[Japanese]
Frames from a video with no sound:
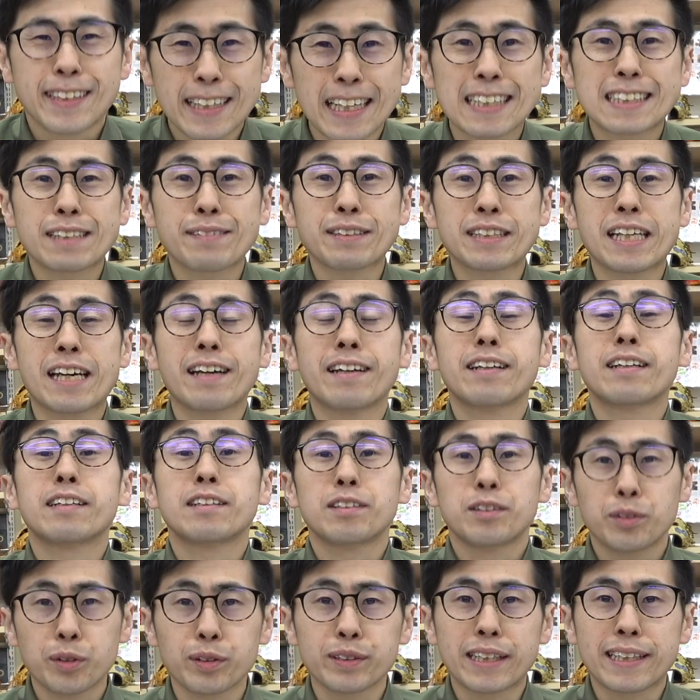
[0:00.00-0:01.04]
いらっしゃいませ
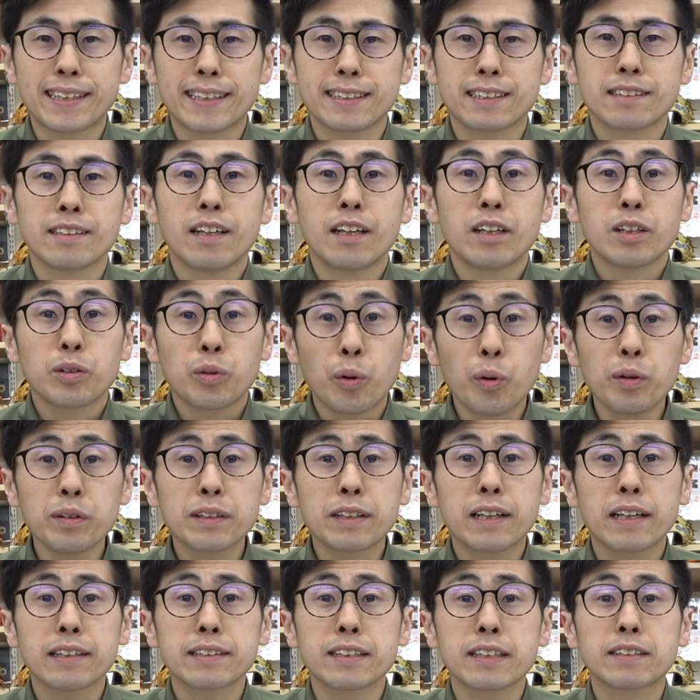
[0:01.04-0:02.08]
ドータです今
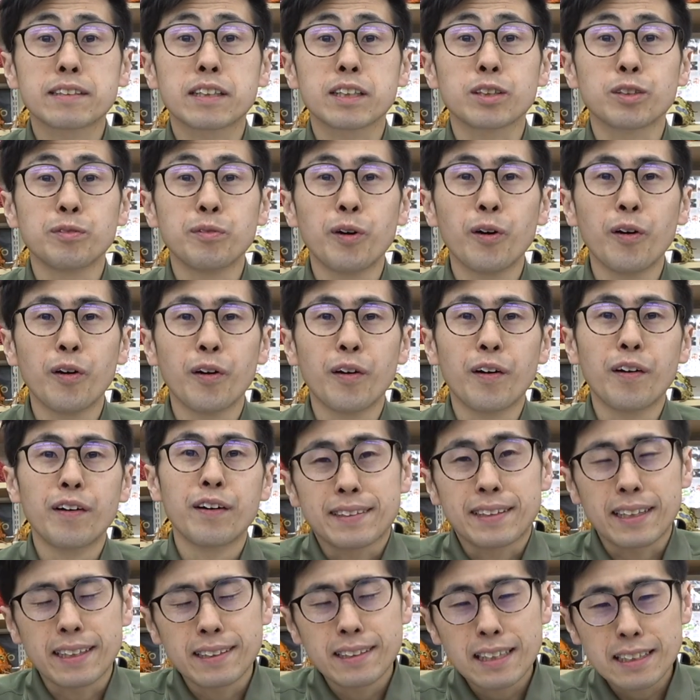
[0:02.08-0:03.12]
回ですけども
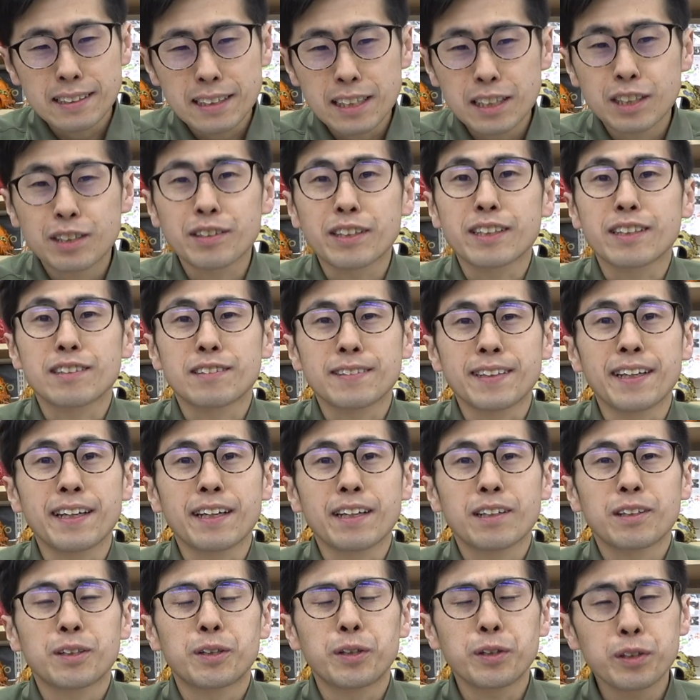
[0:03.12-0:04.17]
源田選手がですね
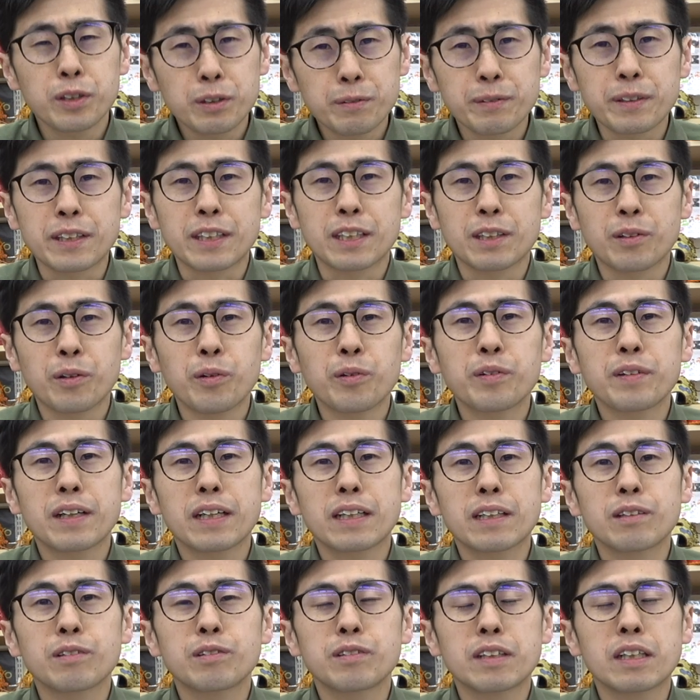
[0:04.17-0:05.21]
小指に本掛
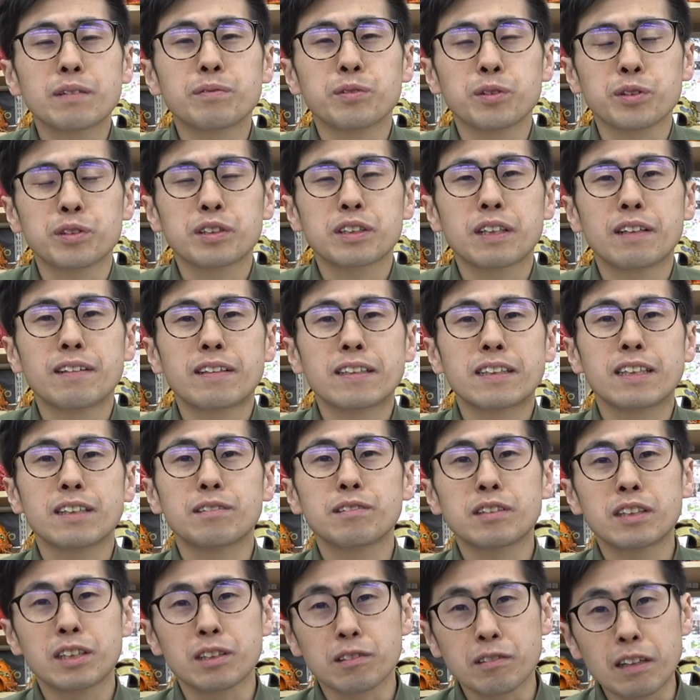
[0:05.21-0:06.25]
けのグラブを使われて
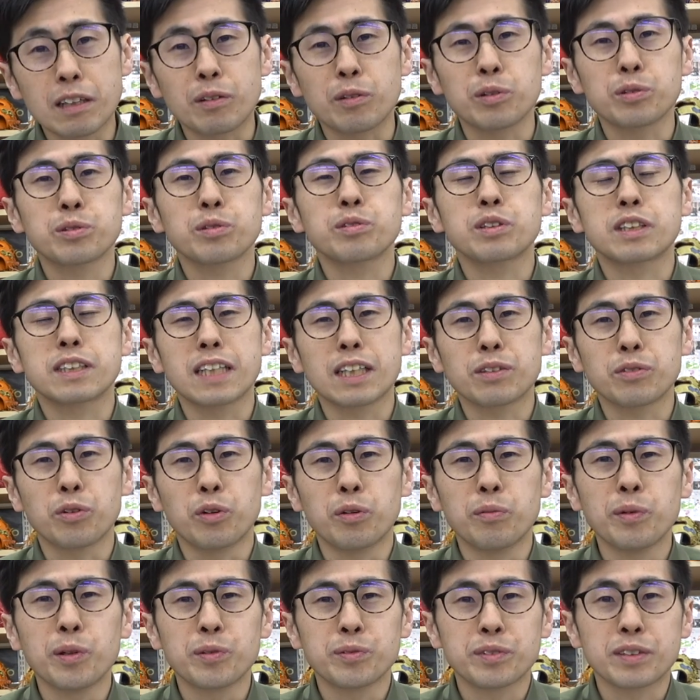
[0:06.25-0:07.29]
るっていうのはご存知だと
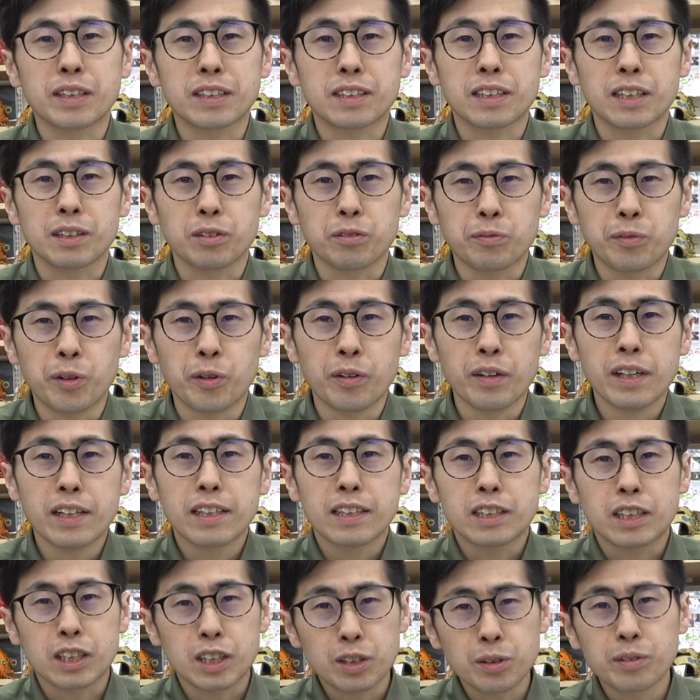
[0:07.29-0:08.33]
思うんですけども
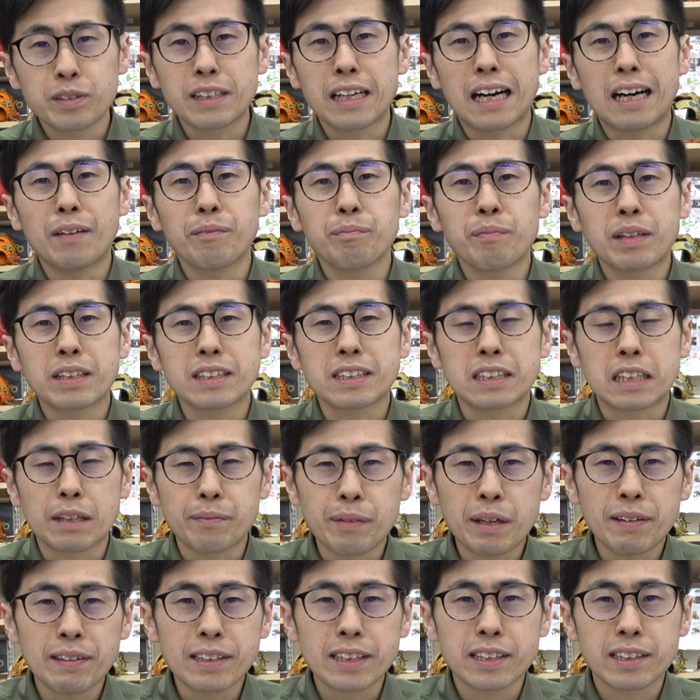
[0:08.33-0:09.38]
市場にあんまり出
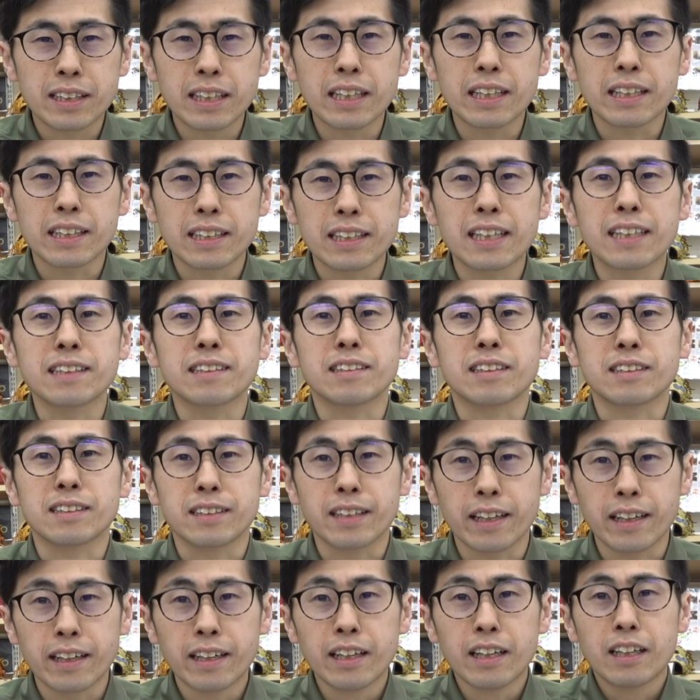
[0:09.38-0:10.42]
回っていないんです
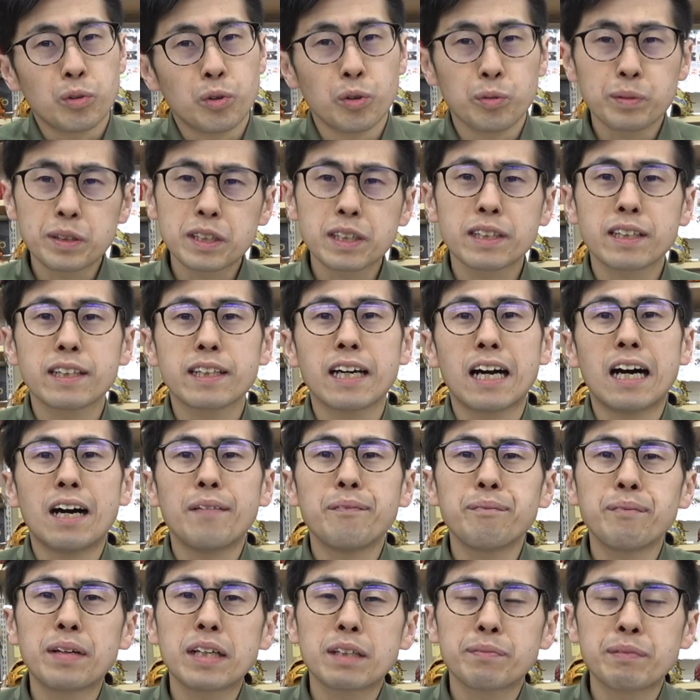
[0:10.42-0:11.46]
ねお店でねあ
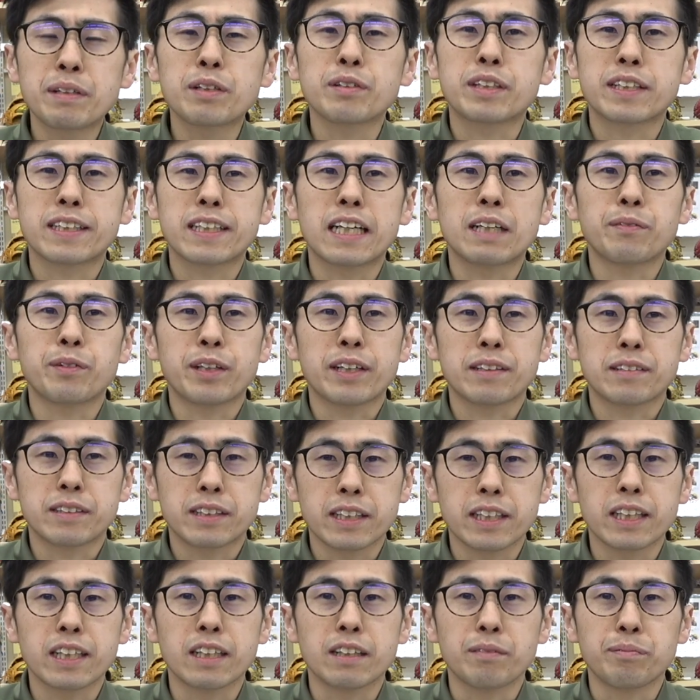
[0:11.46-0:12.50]
んまり見る機会もなく
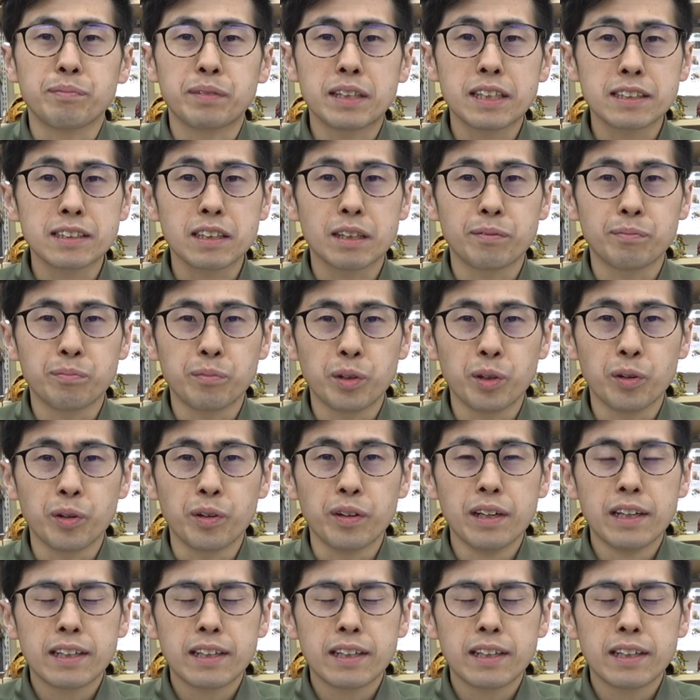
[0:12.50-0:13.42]
て皆さんも